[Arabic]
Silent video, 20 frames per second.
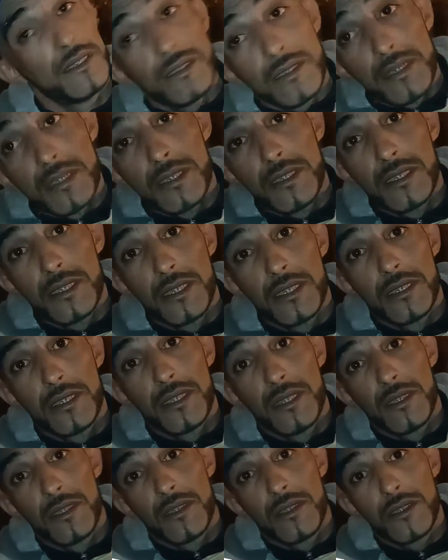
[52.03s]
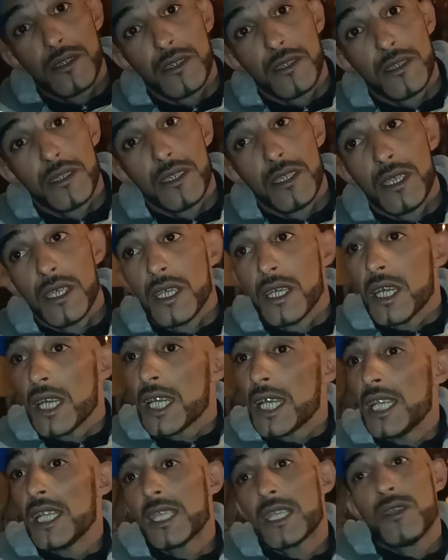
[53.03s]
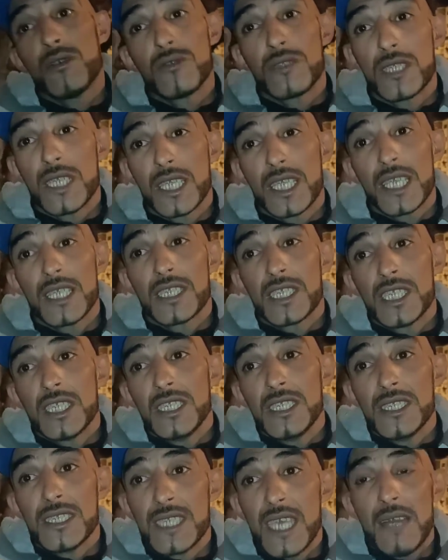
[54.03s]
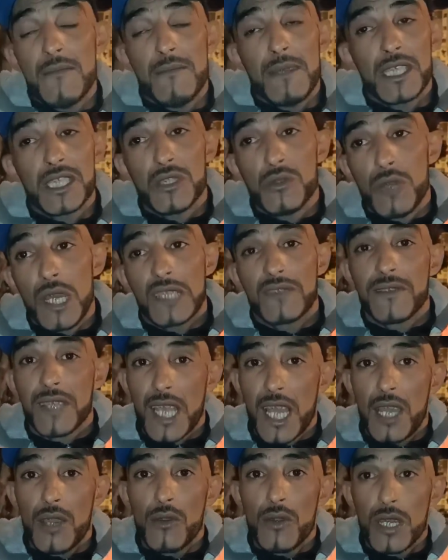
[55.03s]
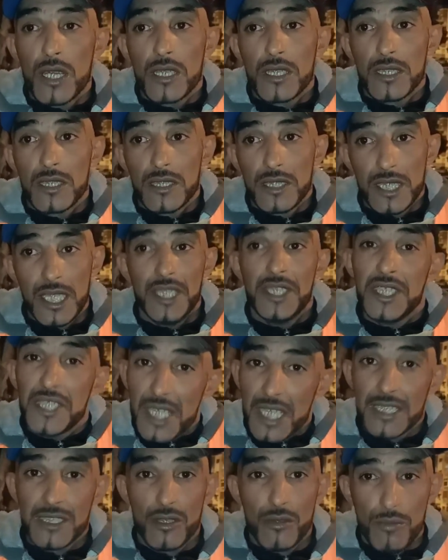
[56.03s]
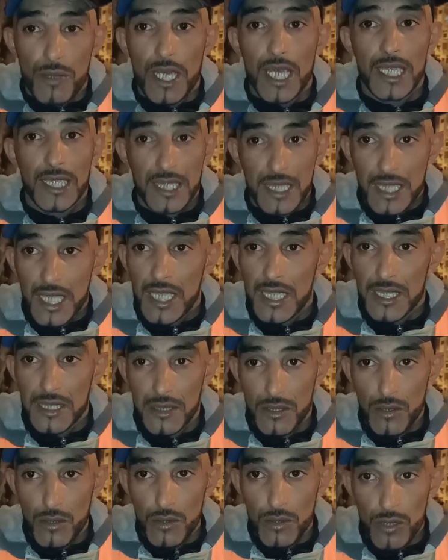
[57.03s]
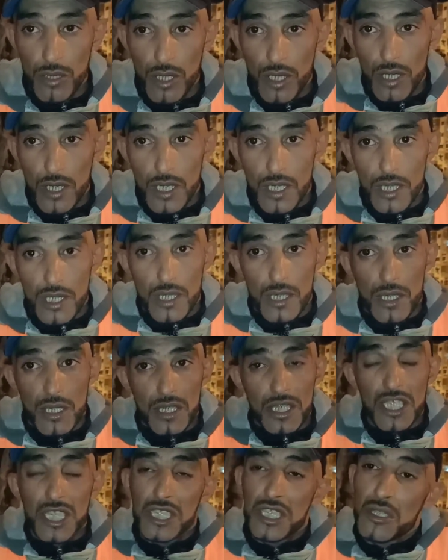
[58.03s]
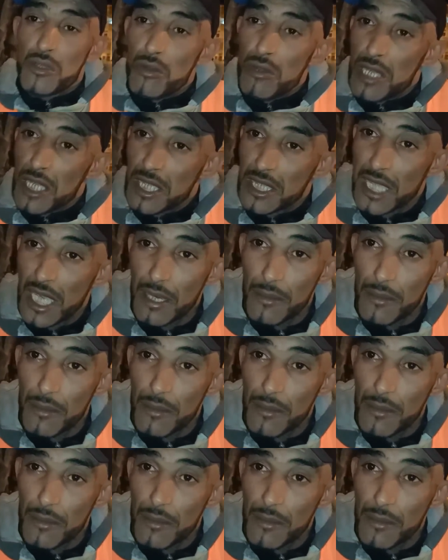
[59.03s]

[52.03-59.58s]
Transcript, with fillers: شنو اللي سمعتو قال لك اودي كان شي نزاع مع شي واحد في القهوه يعني ناس كبار تنازعوا شي تيقول لك